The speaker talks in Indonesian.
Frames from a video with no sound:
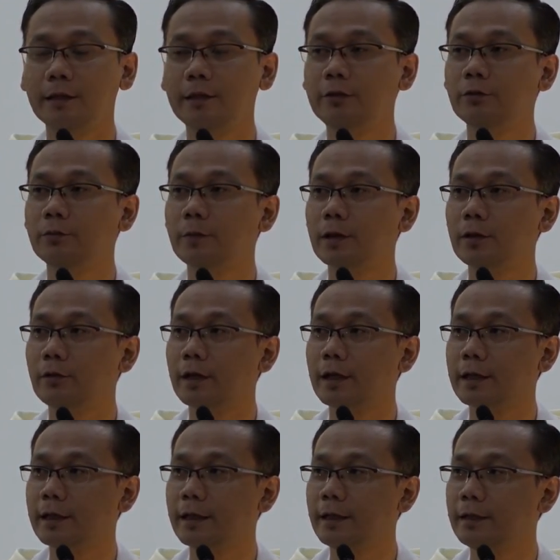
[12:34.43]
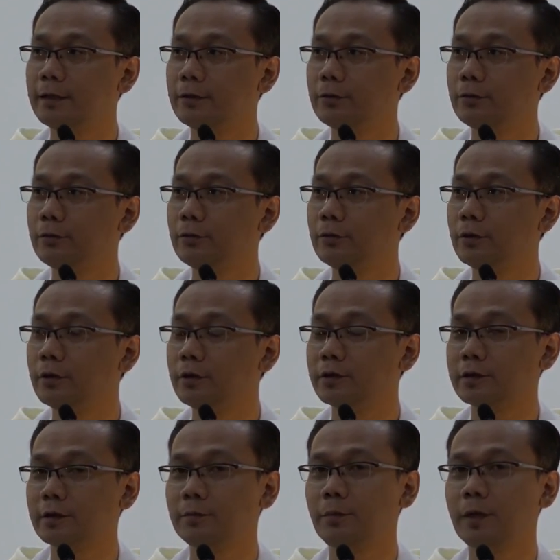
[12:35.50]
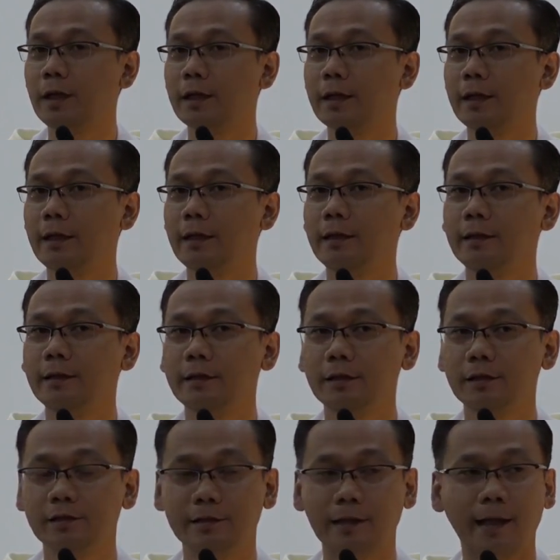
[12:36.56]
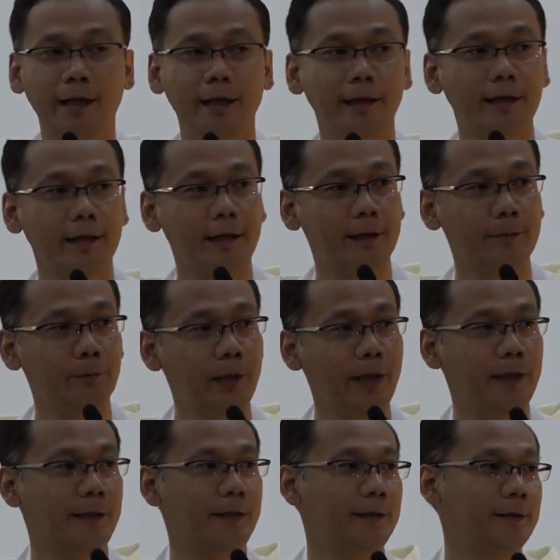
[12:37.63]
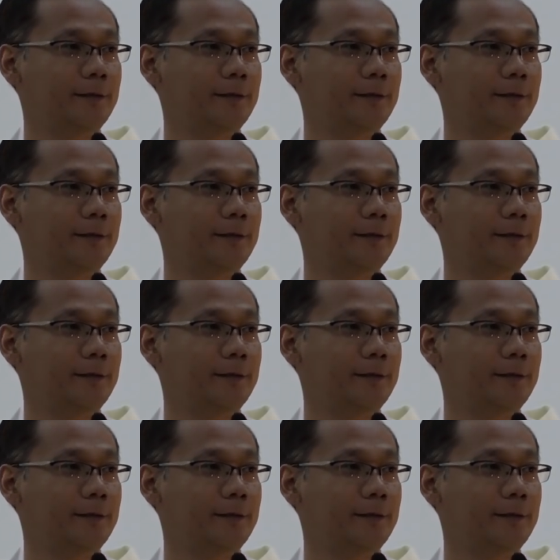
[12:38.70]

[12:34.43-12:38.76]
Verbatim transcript: hidup keluarga itu sebagai sakramen.